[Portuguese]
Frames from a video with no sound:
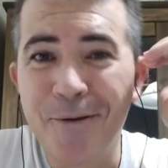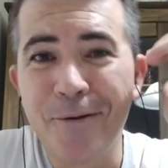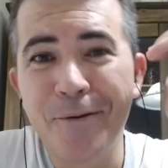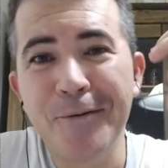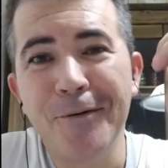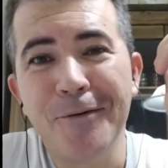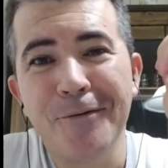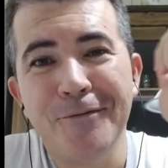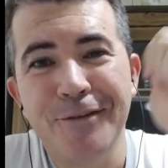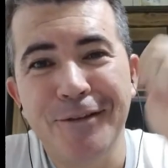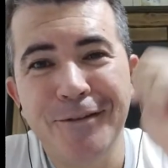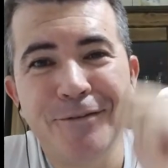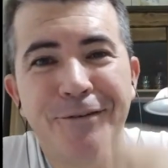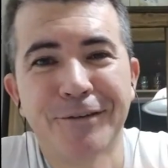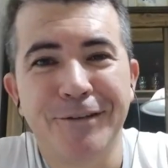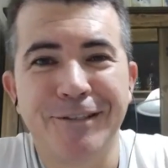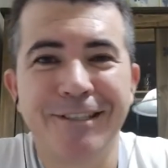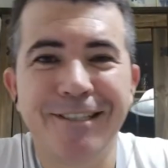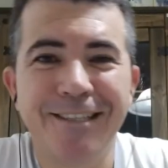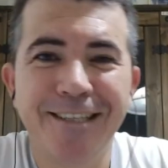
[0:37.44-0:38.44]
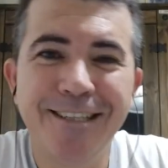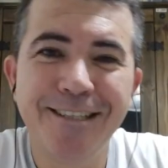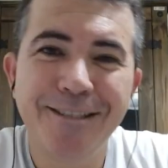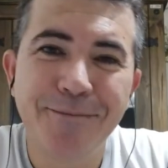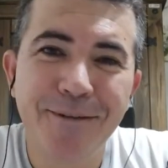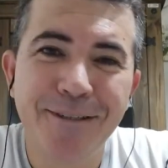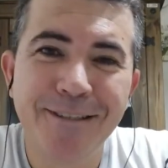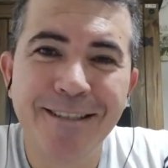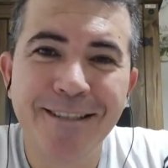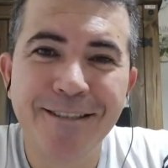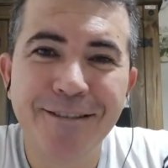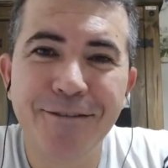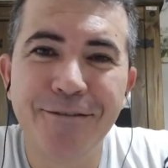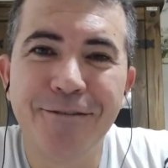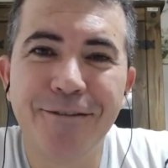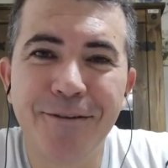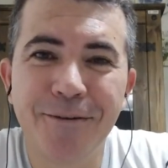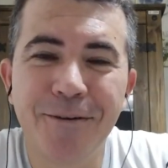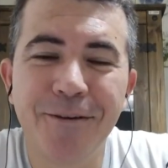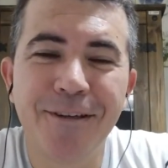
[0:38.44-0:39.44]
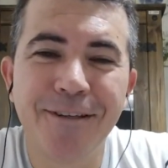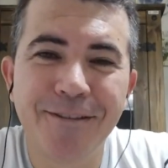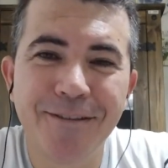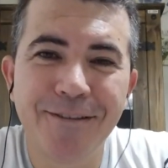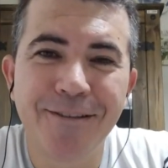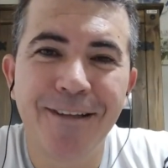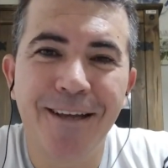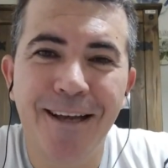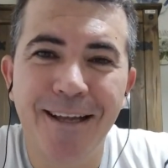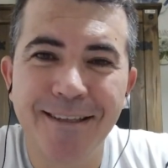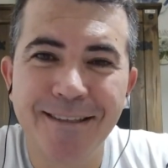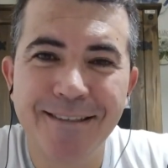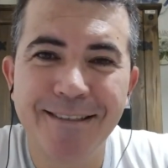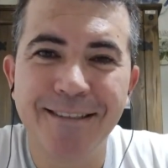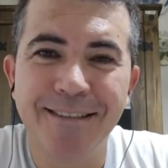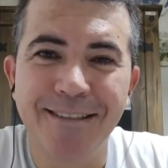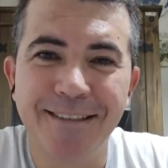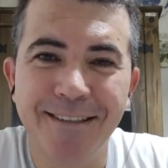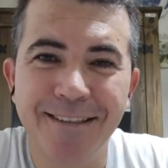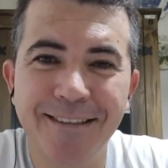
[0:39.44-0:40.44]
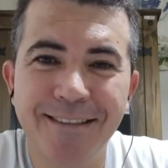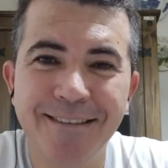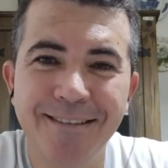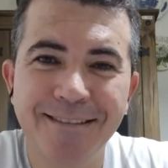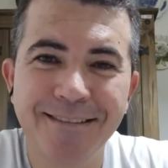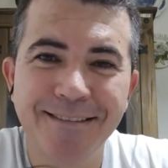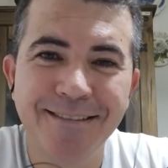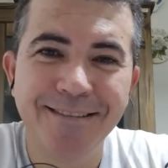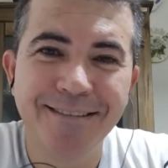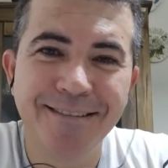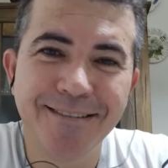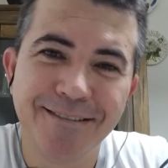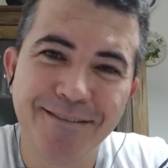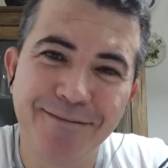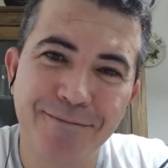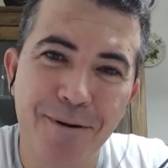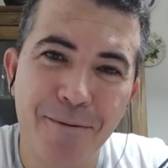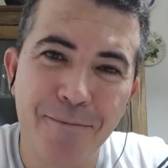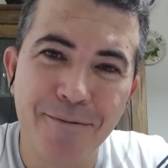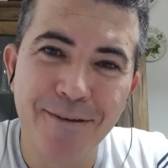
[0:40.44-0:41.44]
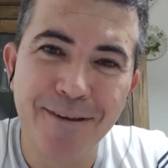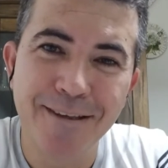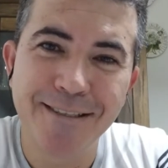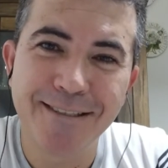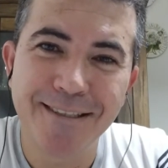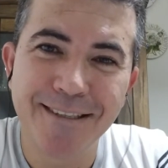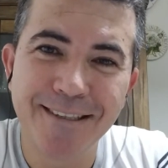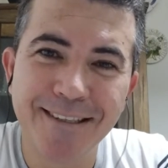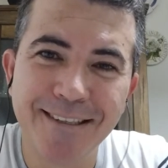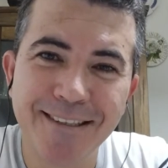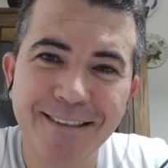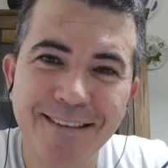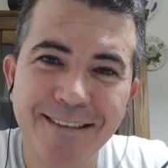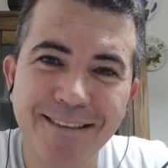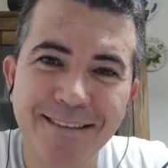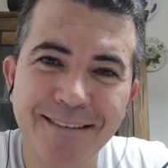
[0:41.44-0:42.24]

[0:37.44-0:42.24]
então, eu convido vocês para a gente ver o resultado disso aí. Vamos ver isso aí?